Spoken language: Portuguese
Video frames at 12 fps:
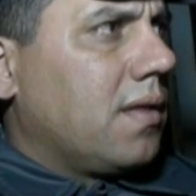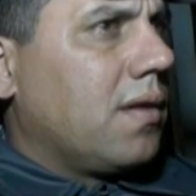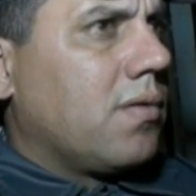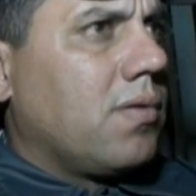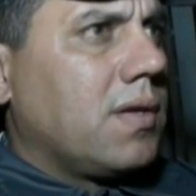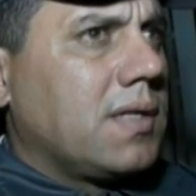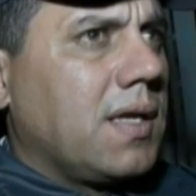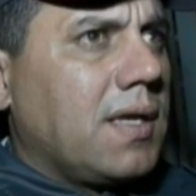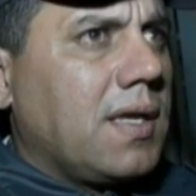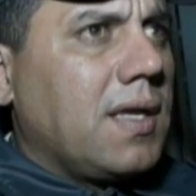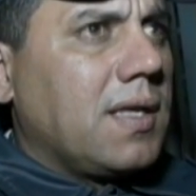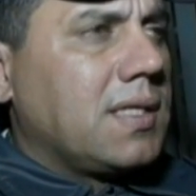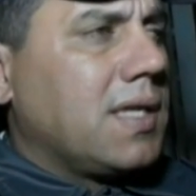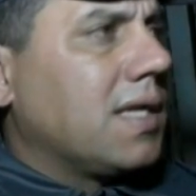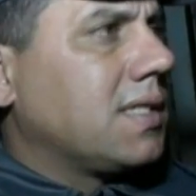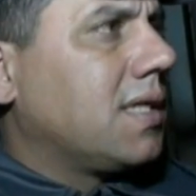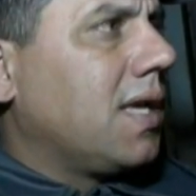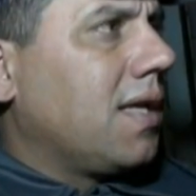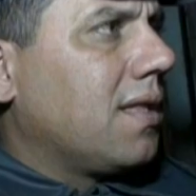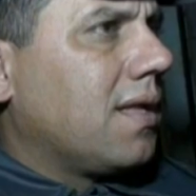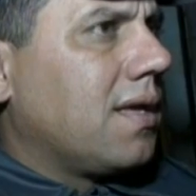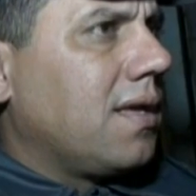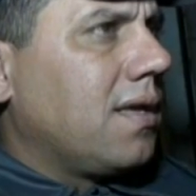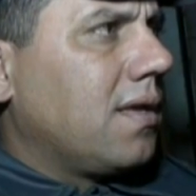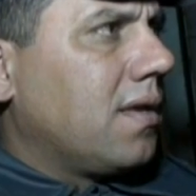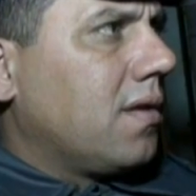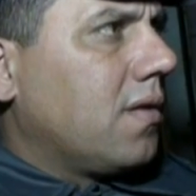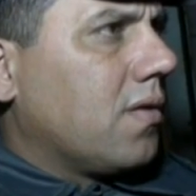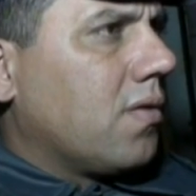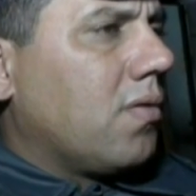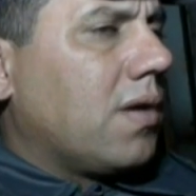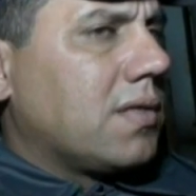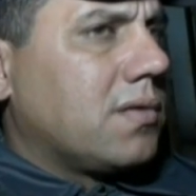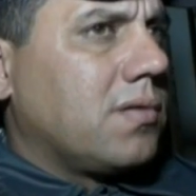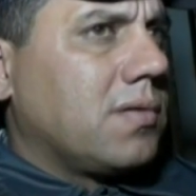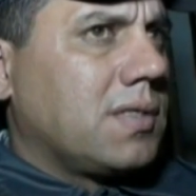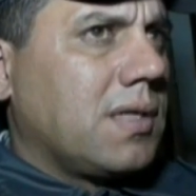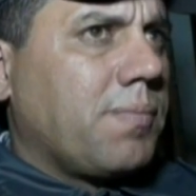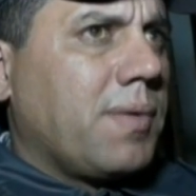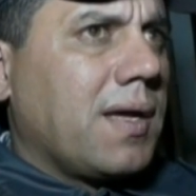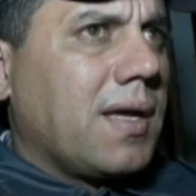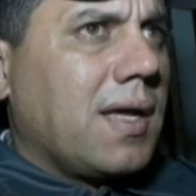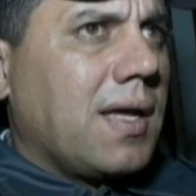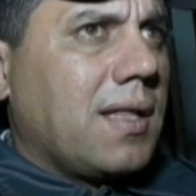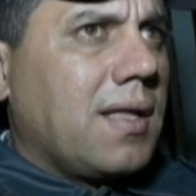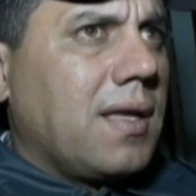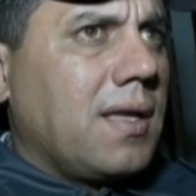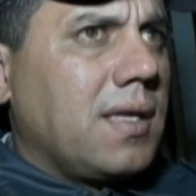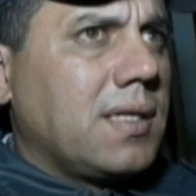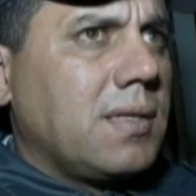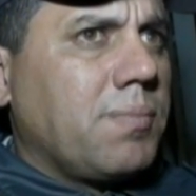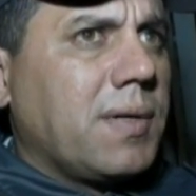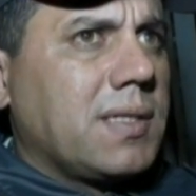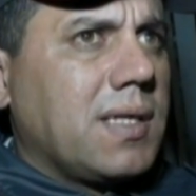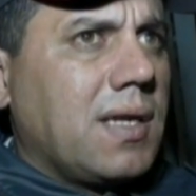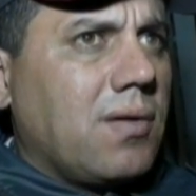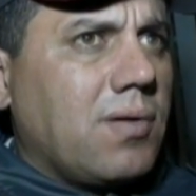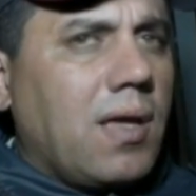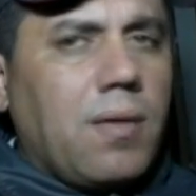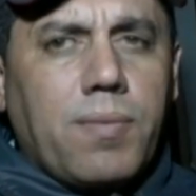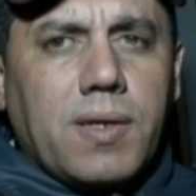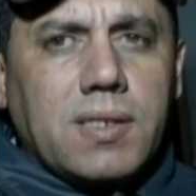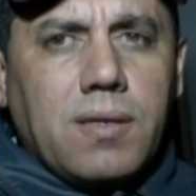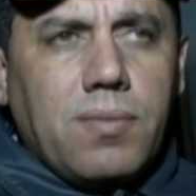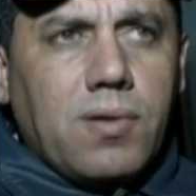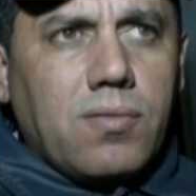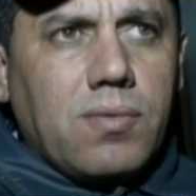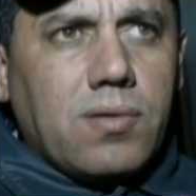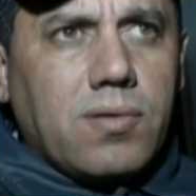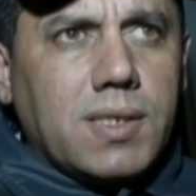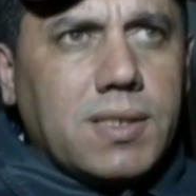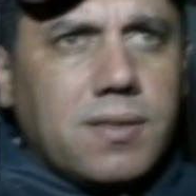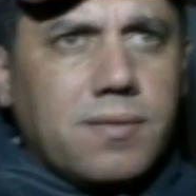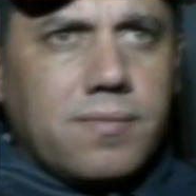de coisa aí que se acenda aí com as luzes apagadas e se passar alguém perceber alguma coisa.